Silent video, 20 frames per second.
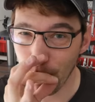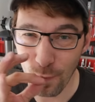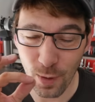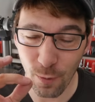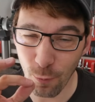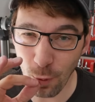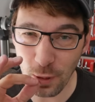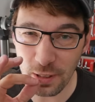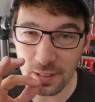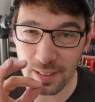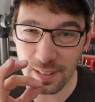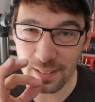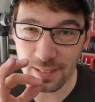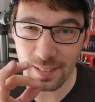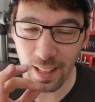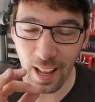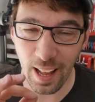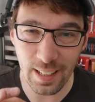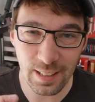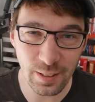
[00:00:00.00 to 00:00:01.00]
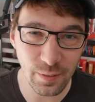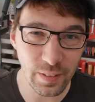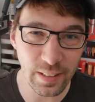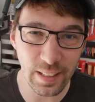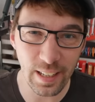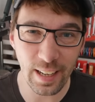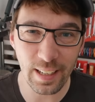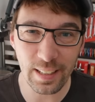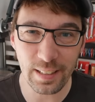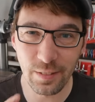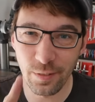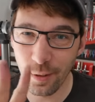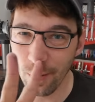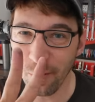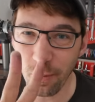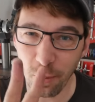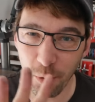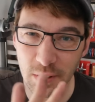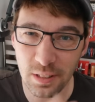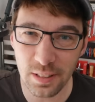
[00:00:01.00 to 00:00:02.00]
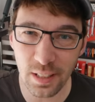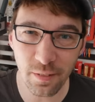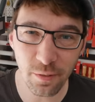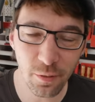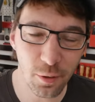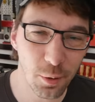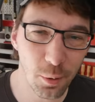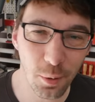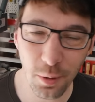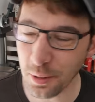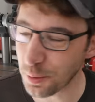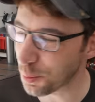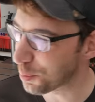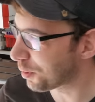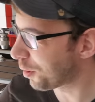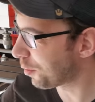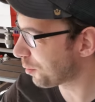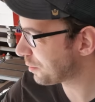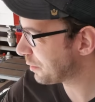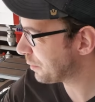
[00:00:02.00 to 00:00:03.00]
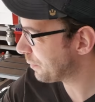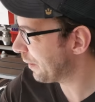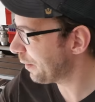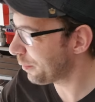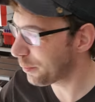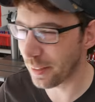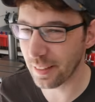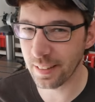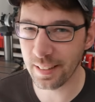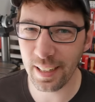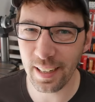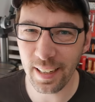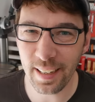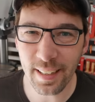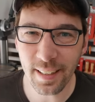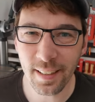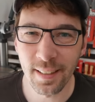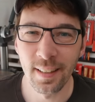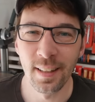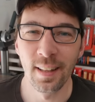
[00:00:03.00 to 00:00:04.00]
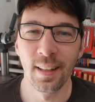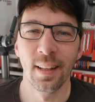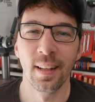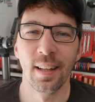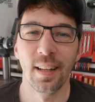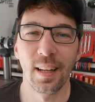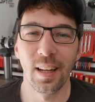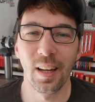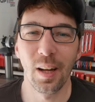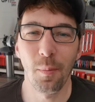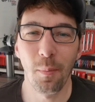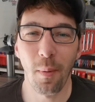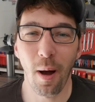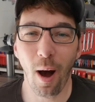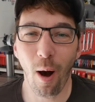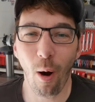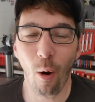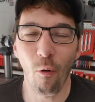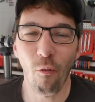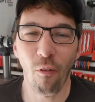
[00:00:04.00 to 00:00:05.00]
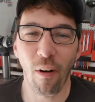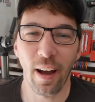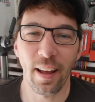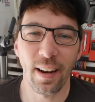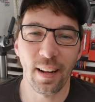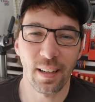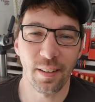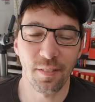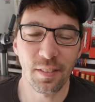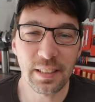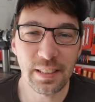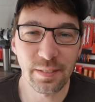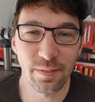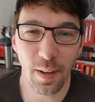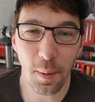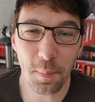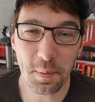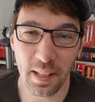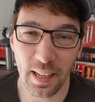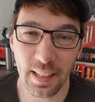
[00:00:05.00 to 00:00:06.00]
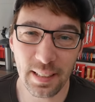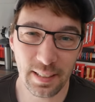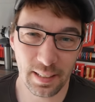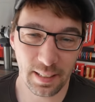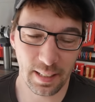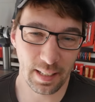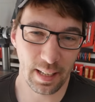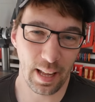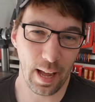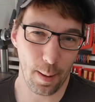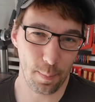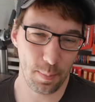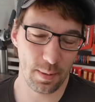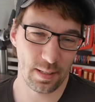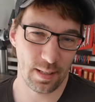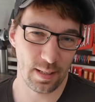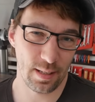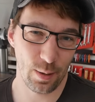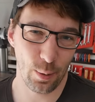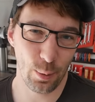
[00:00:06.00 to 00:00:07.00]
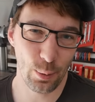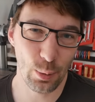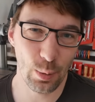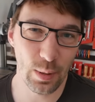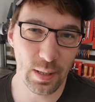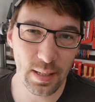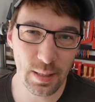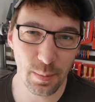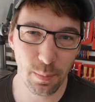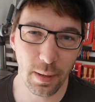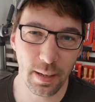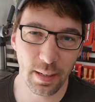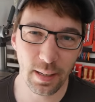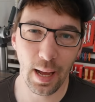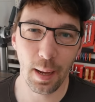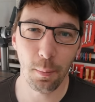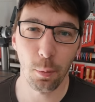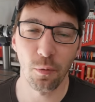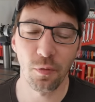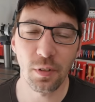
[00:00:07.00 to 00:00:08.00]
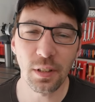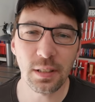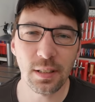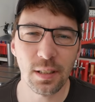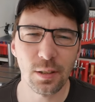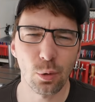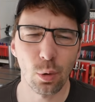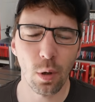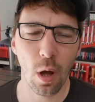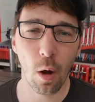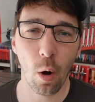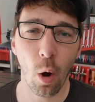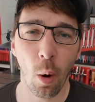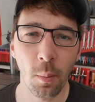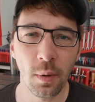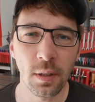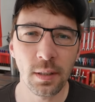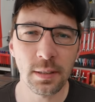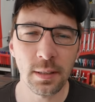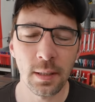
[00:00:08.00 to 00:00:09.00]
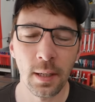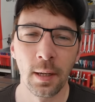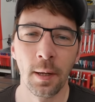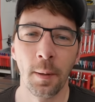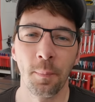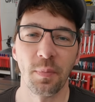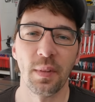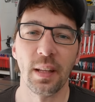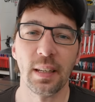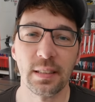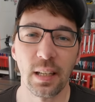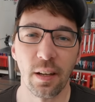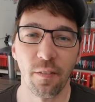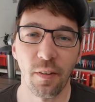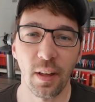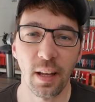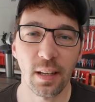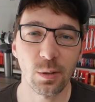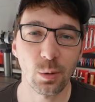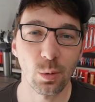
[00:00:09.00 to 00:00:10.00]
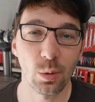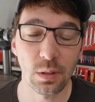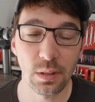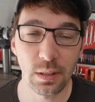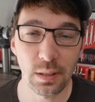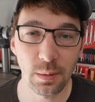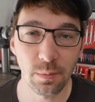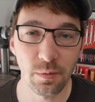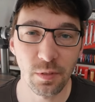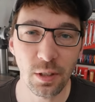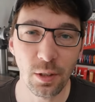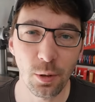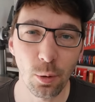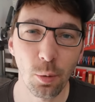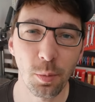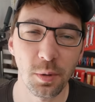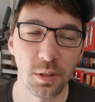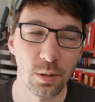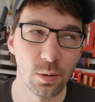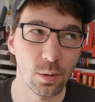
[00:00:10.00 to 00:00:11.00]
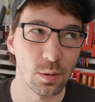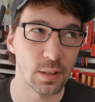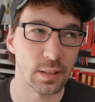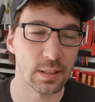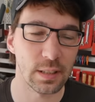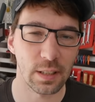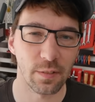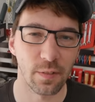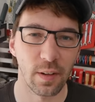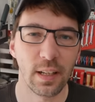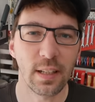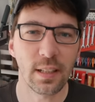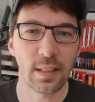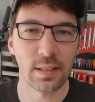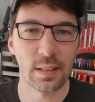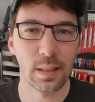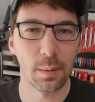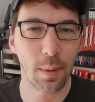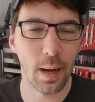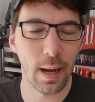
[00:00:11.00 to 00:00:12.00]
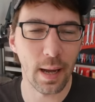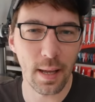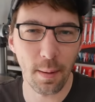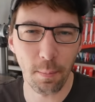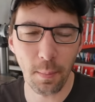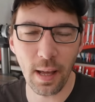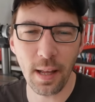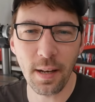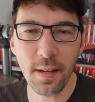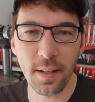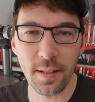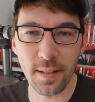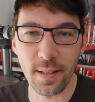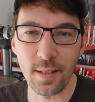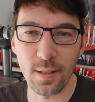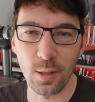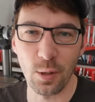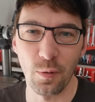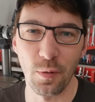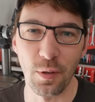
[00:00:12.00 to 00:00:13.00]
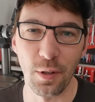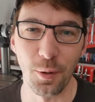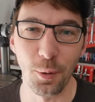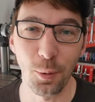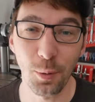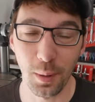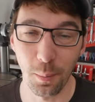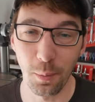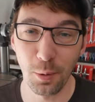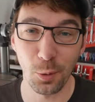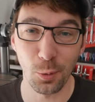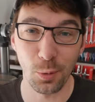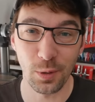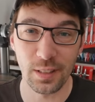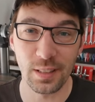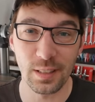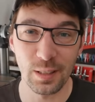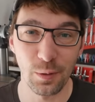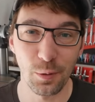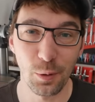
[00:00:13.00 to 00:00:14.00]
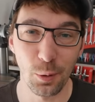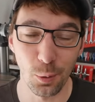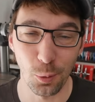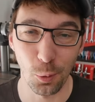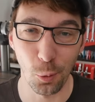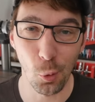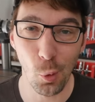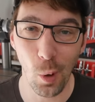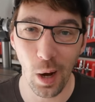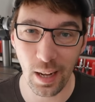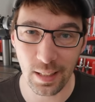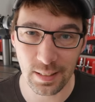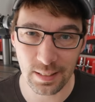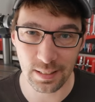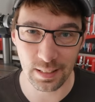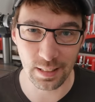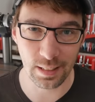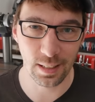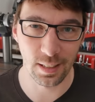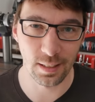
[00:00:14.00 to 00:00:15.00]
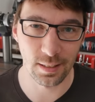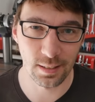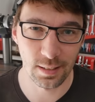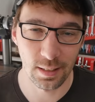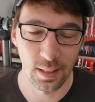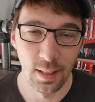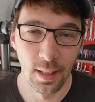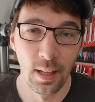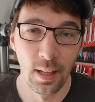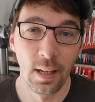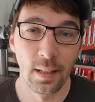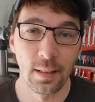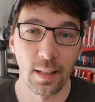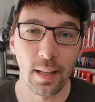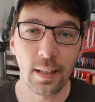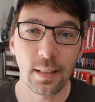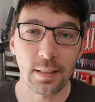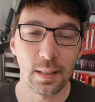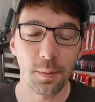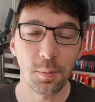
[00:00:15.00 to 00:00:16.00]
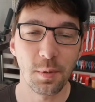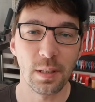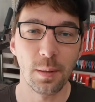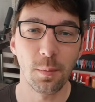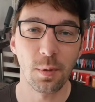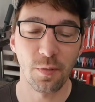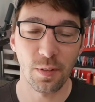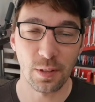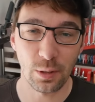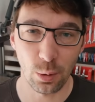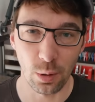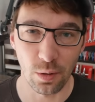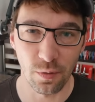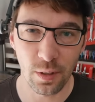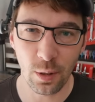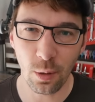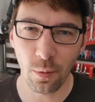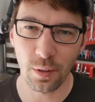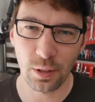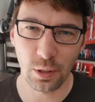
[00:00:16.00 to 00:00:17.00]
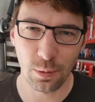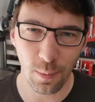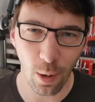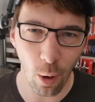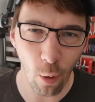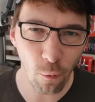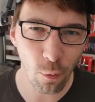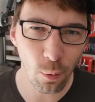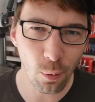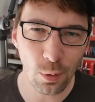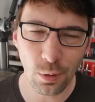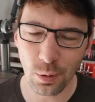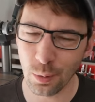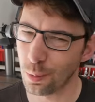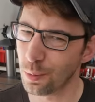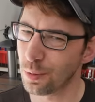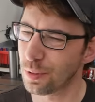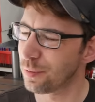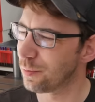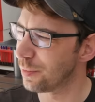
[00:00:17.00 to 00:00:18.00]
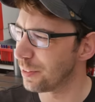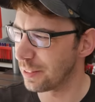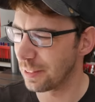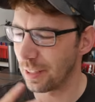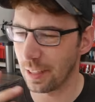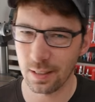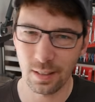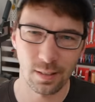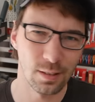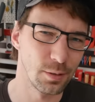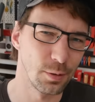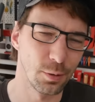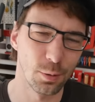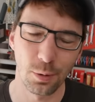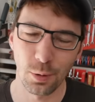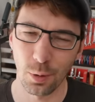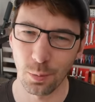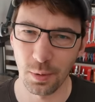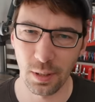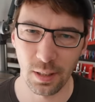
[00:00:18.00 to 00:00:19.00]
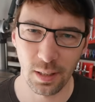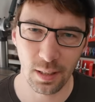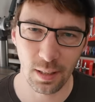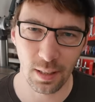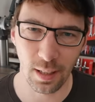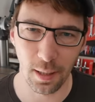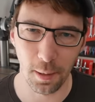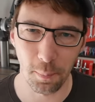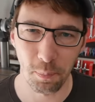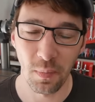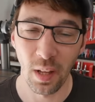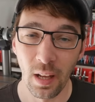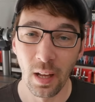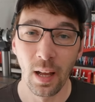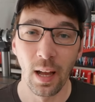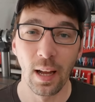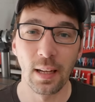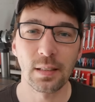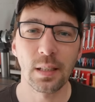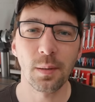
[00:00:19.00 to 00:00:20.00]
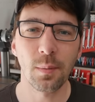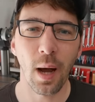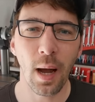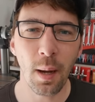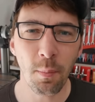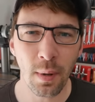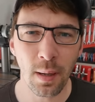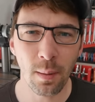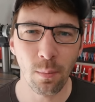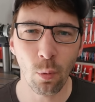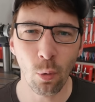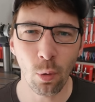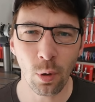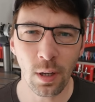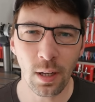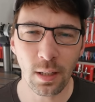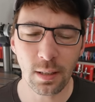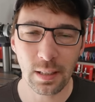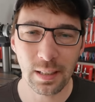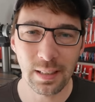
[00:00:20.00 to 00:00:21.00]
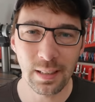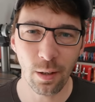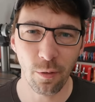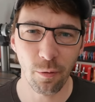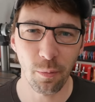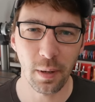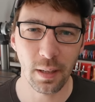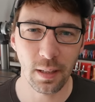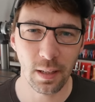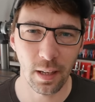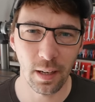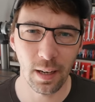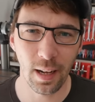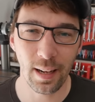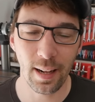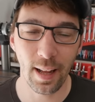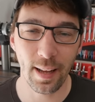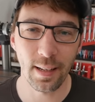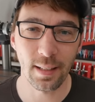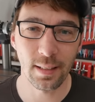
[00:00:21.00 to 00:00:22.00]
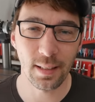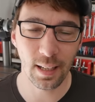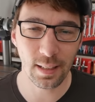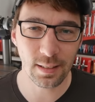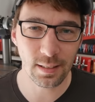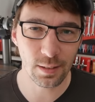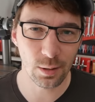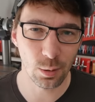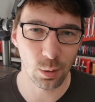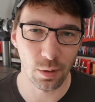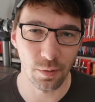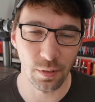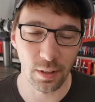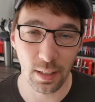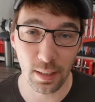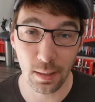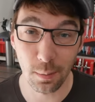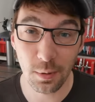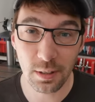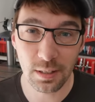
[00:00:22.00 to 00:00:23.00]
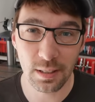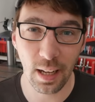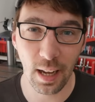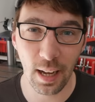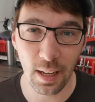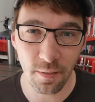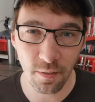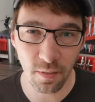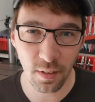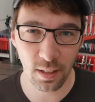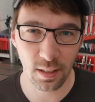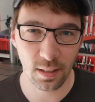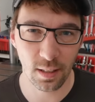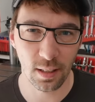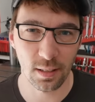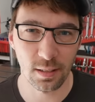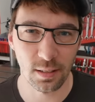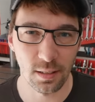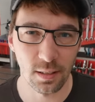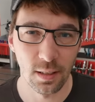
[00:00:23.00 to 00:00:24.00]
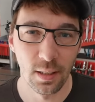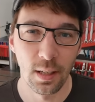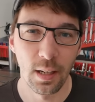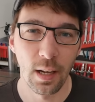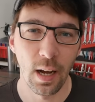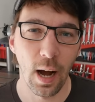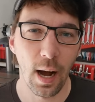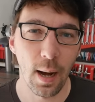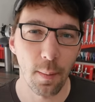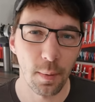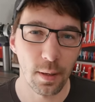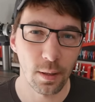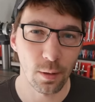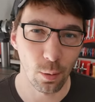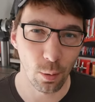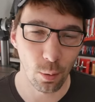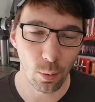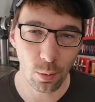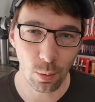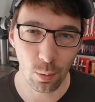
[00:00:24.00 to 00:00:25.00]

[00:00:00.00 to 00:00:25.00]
wussten es vielleicht fünf Prozent von euch oder auch zwei oder drei. Ähm, auf einer gewissen Webseite gab es das auch zu lesen, mein Name. Und wie es dazu gekommen ist, das erfährst du in diesem Video, beziehungsweise ich verlinke es dir mal am Ende dieses Video, damit du dieses Video in Ruhe ansehen kannst. Denn es gibt hier nämlich was zu gewinnen und was zum Auflösen und wie gesagt News um den Kanal. Es gibt einmal im Monat hier auf meinem Kanal eine Tasse zu gewinnen, eine Mr. Handwerk Tasse, einmal in Rot